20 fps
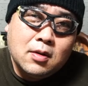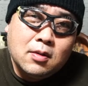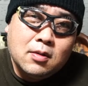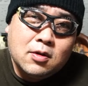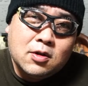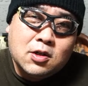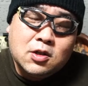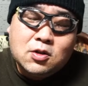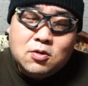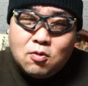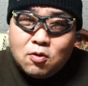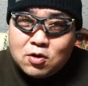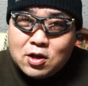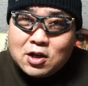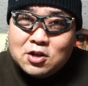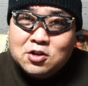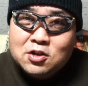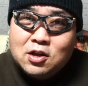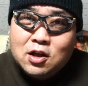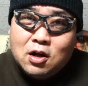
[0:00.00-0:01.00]
素を出
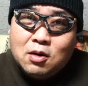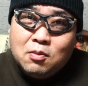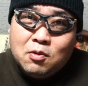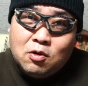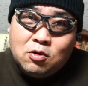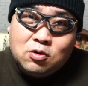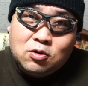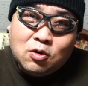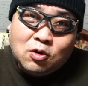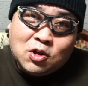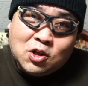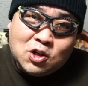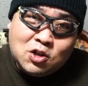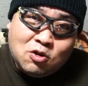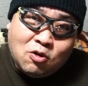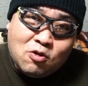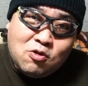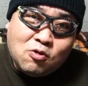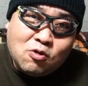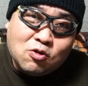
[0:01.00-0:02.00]
したらもっとひ
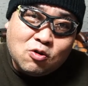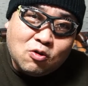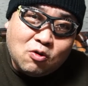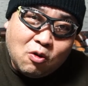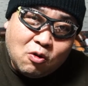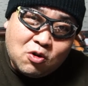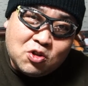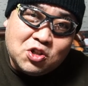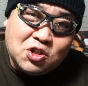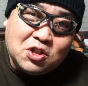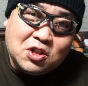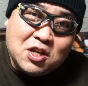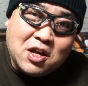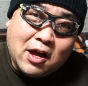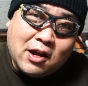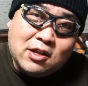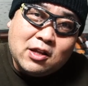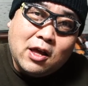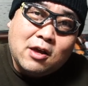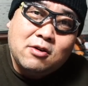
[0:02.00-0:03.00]
どいこと罵って
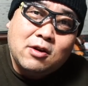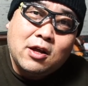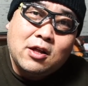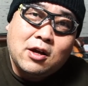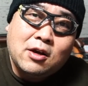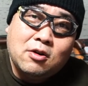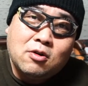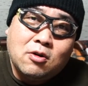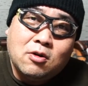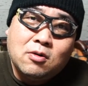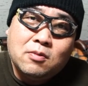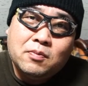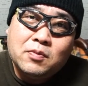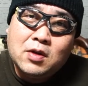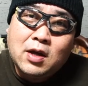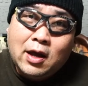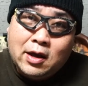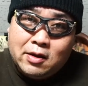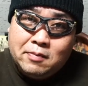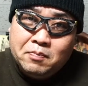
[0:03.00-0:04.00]
やりたいぐらいだけど、
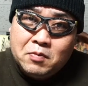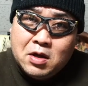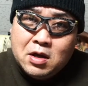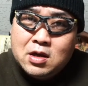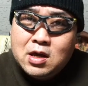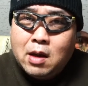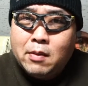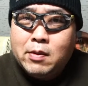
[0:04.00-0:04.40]
はい、や